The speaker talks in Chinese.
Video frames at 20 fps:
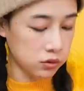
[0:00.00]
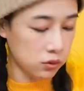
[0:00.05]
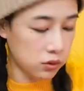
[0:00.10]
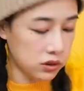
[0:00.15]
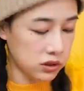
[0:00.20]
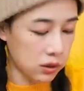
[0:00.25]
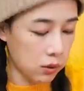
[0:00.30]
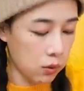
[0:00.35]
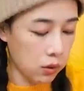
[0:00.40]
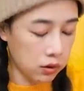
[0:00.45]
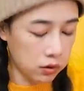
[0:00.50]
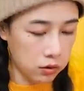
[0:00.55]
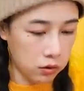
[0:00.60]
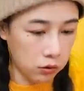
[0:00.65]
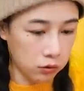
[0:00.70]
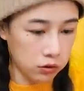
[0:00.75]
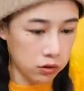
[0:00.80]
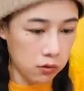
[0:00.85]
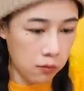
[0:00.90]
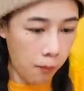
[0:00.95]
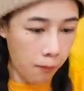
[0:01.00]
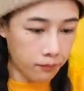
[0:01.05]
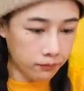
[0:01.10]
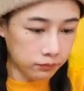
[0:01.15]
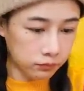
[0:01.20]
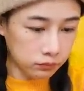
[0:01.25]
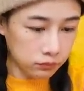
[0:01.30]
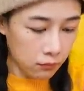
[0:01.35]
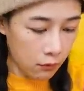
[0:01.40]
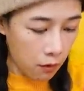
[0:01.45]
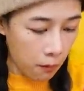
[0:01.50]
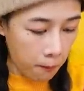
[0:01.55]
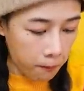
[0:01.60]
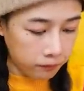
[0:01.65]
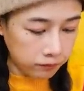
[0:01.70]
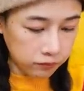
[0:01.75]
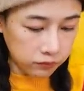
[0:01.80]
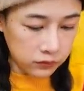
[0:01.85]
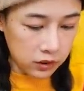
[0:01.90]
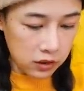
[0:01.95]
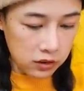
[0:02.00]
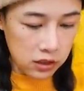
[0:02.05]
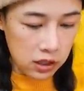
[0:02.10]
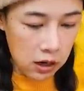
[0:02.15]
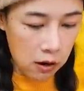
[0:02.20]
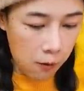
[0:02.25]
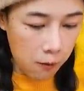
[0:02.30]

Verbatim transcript: 是会想回购的。等一下。